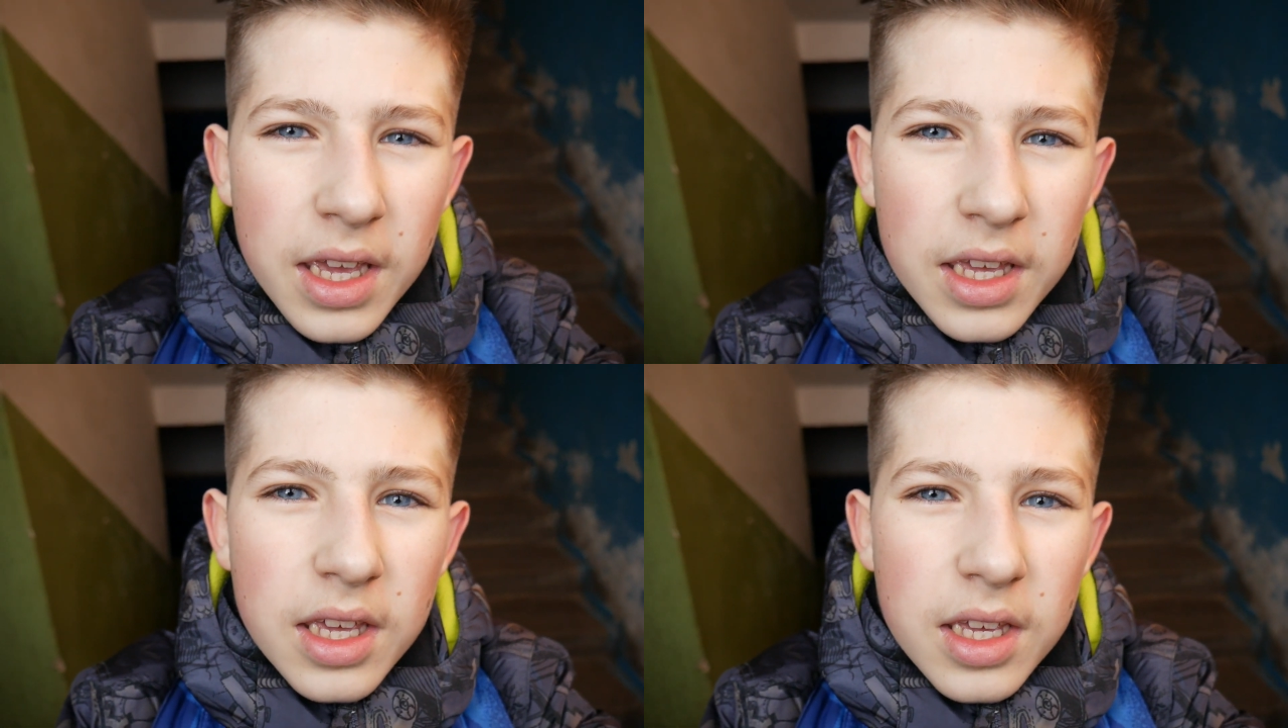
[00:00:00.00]

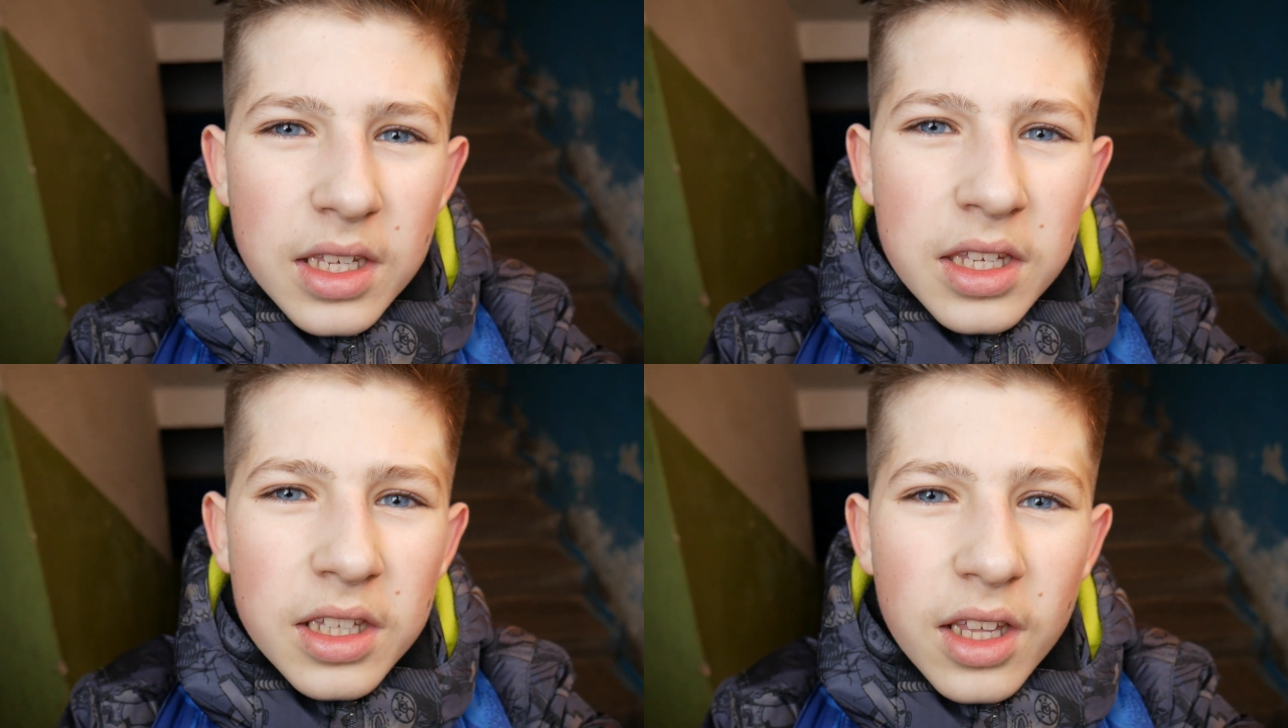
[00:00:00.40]
и
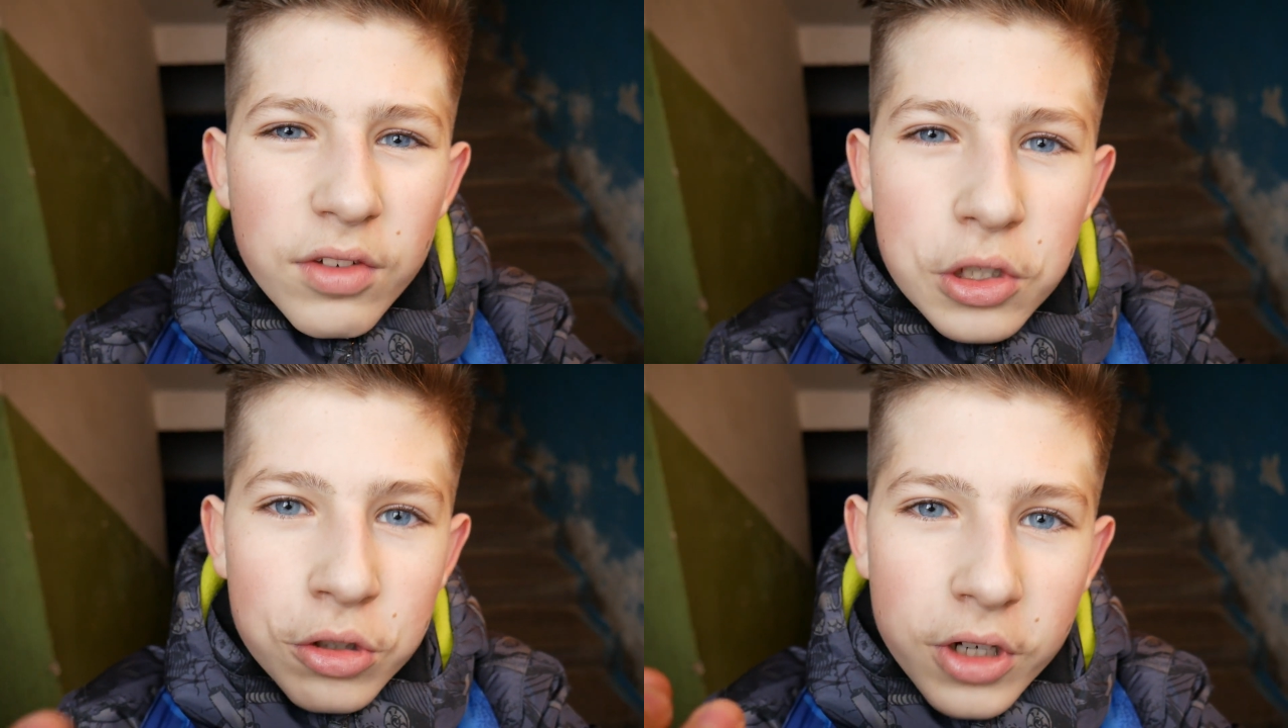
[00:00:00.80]

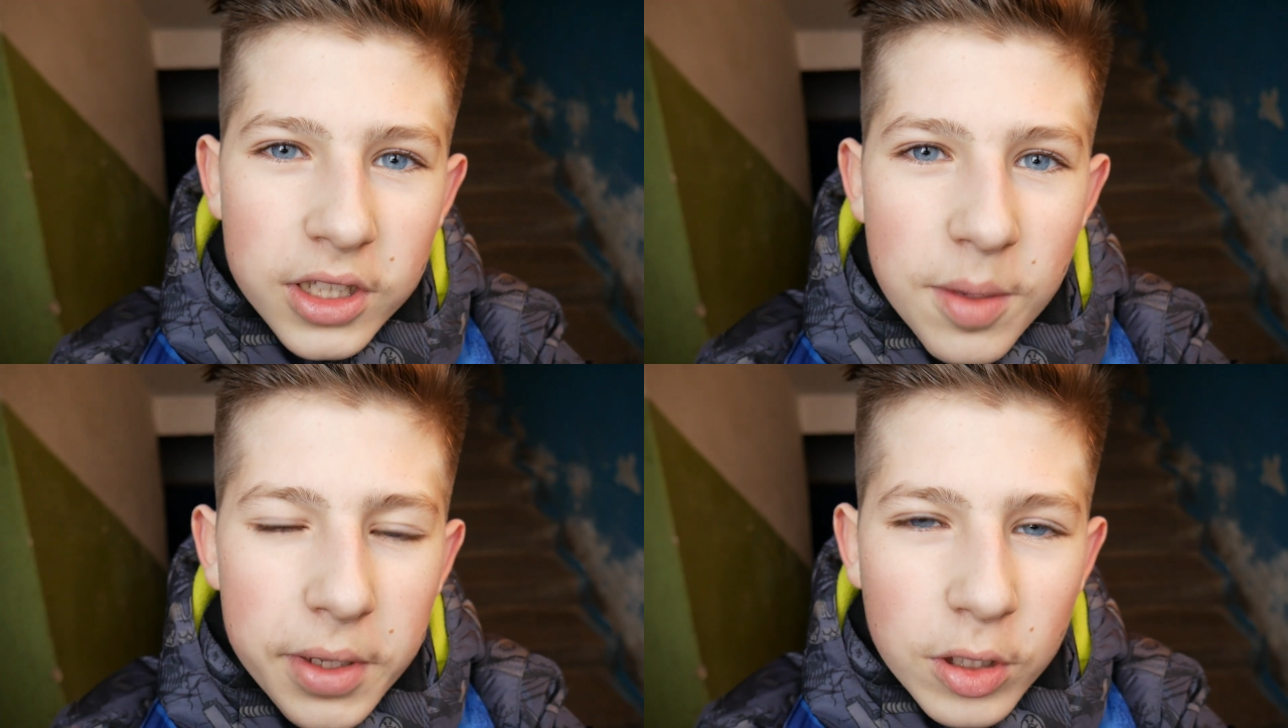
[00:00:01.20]
ненавижу,
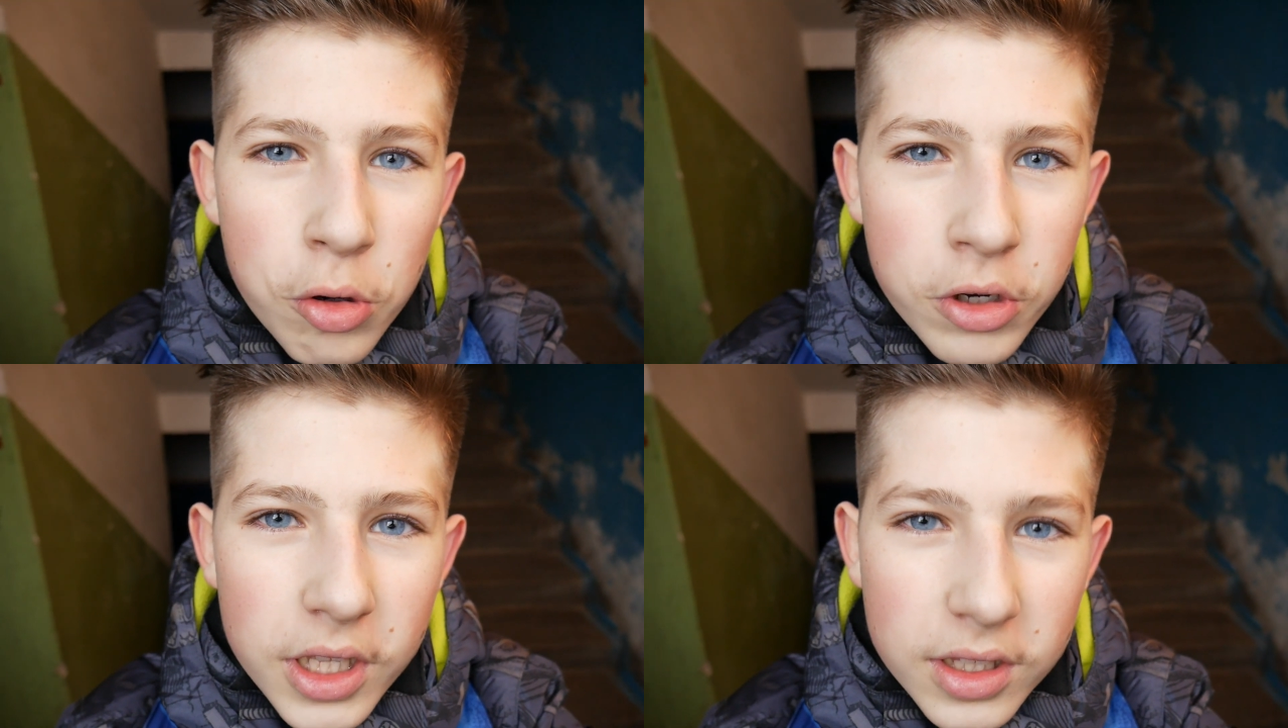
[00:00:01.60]
когда
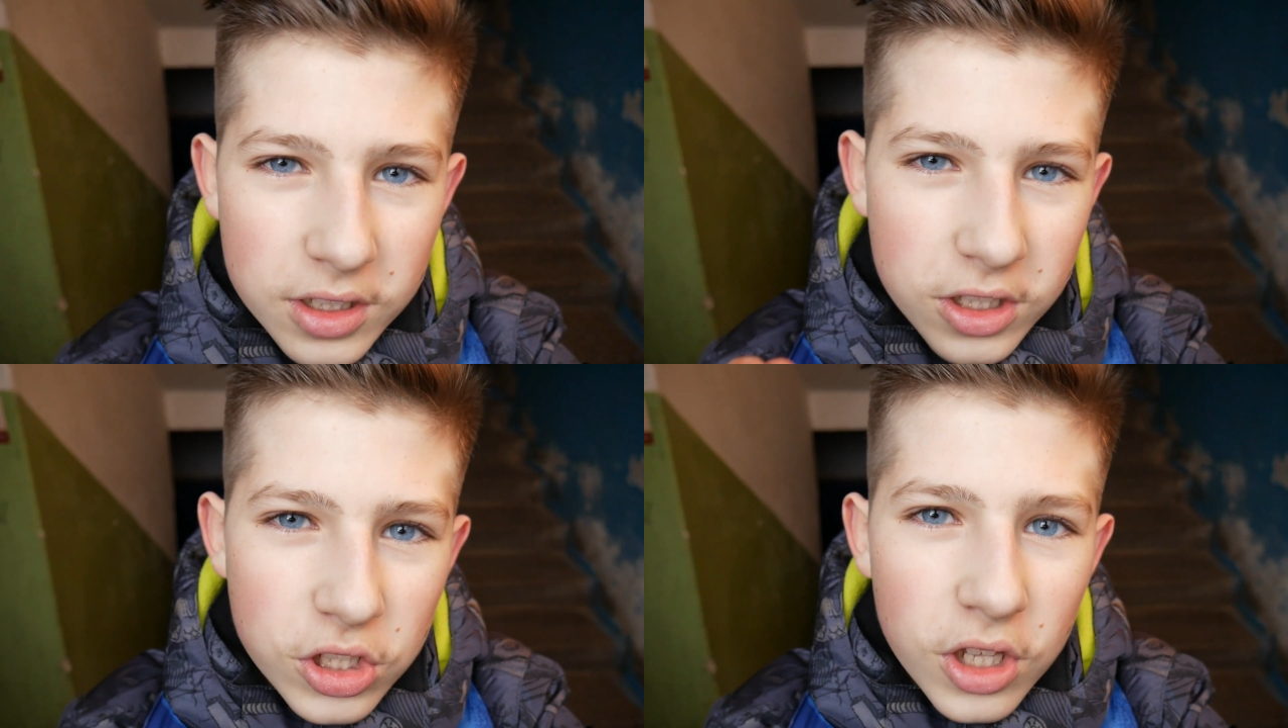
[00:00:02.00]
подходят и
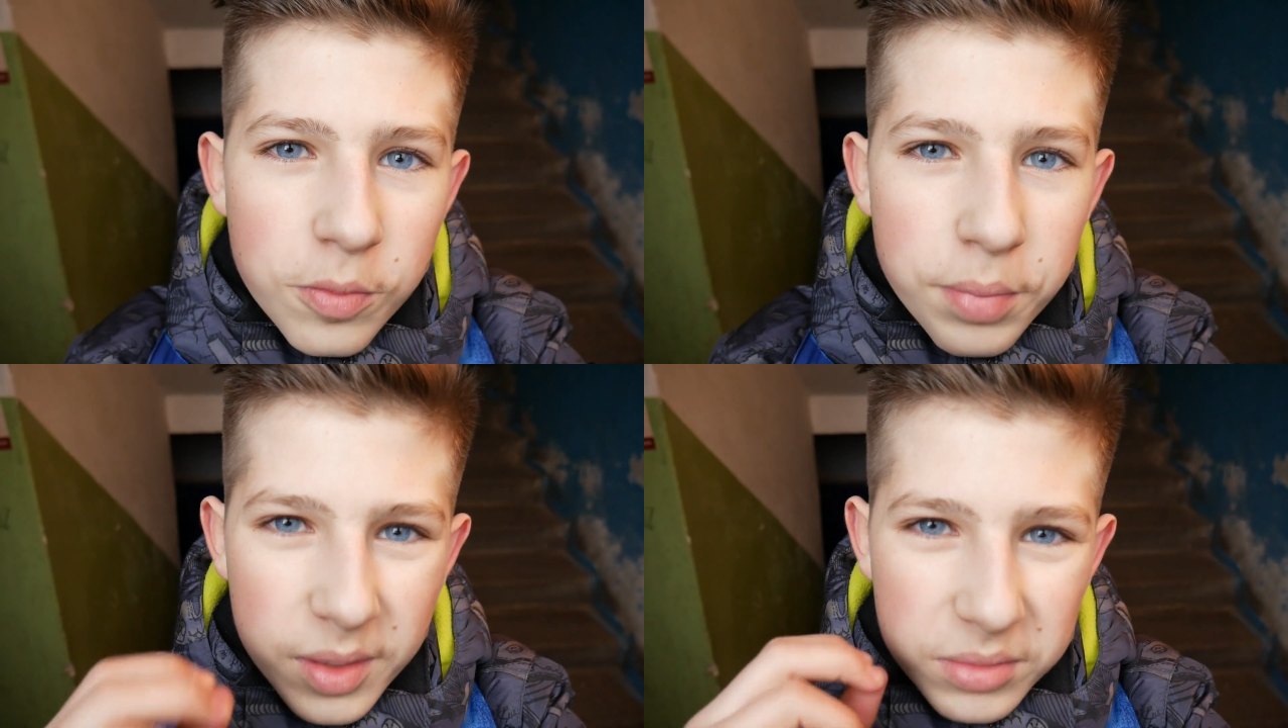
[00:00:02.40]

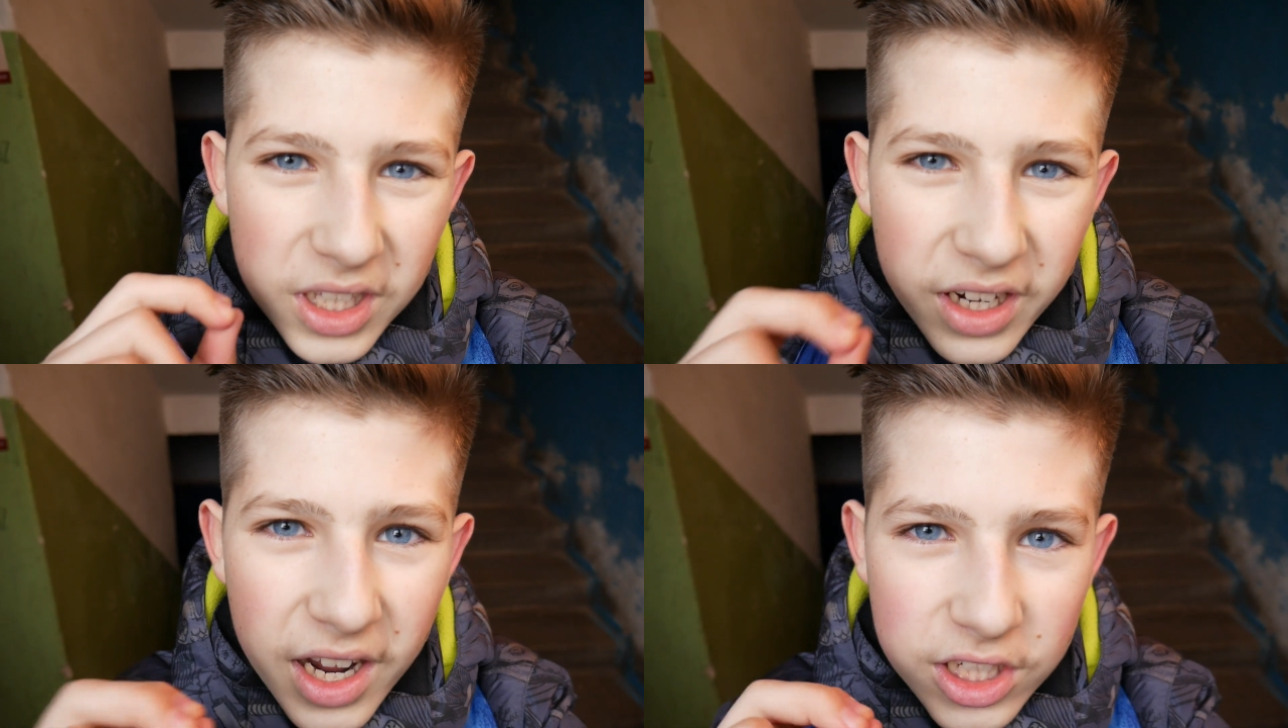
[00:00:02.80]
начинают прям
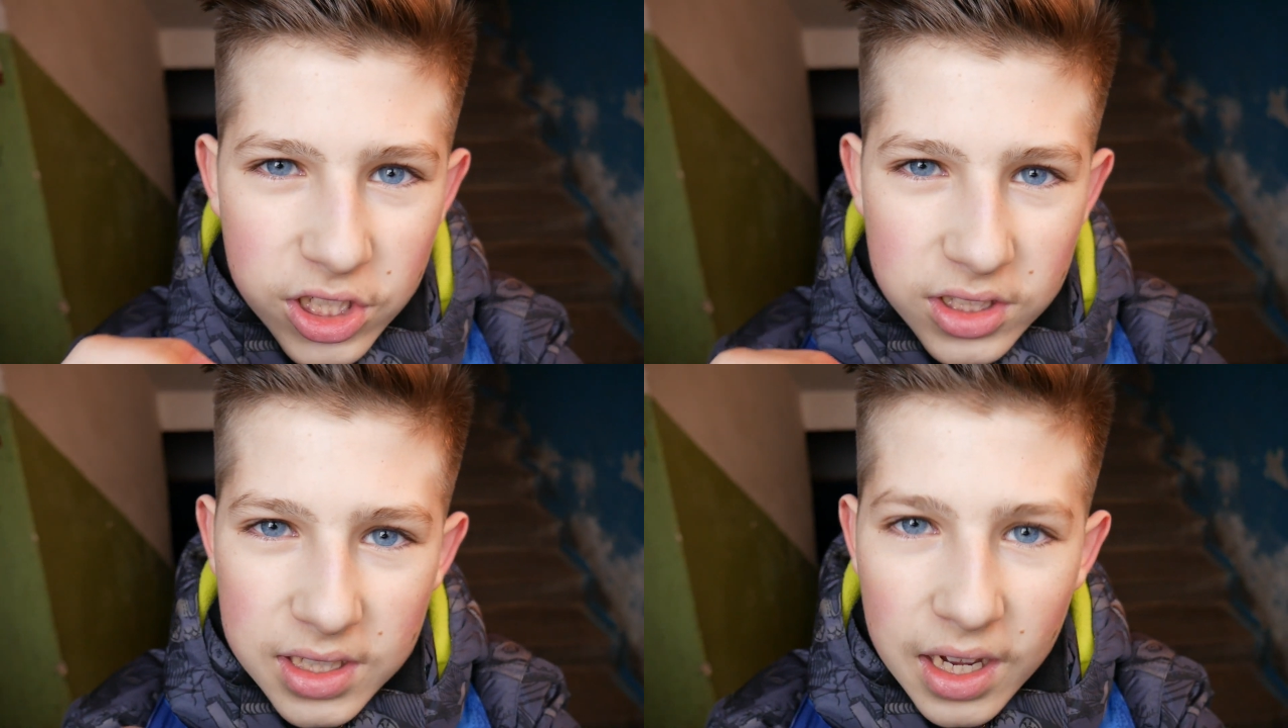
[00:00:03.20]

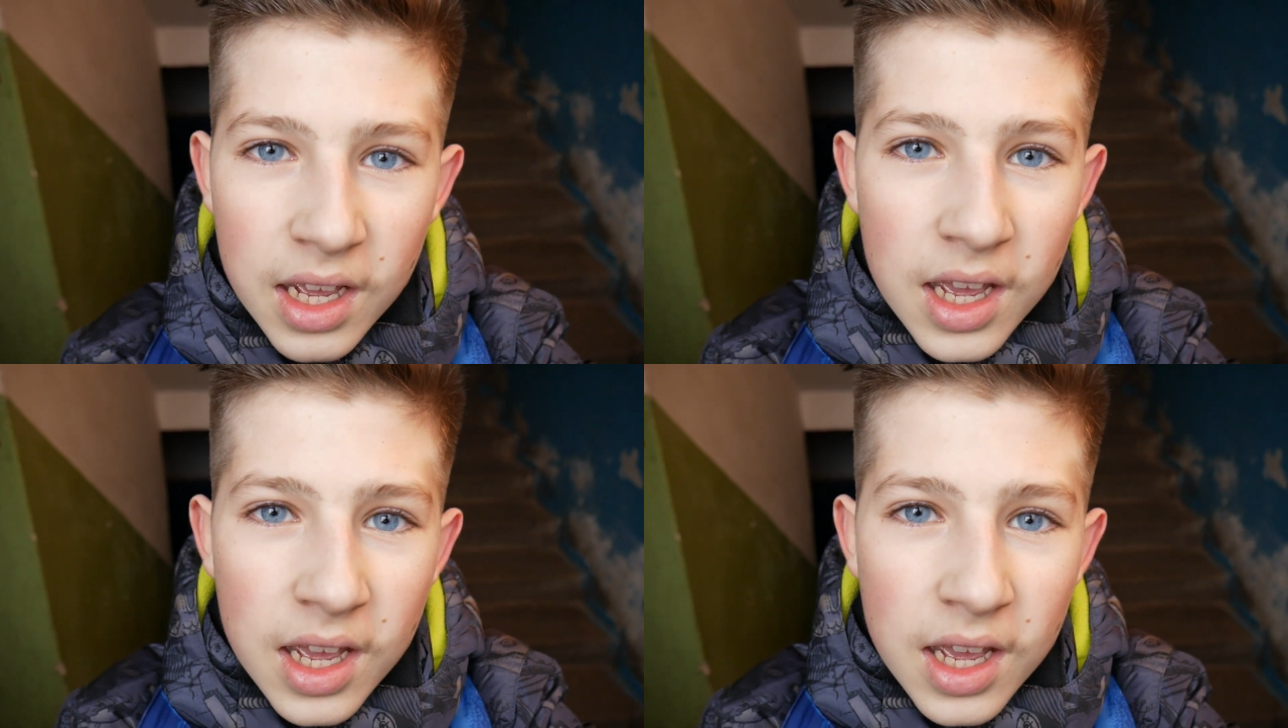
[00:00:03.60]
таращиться.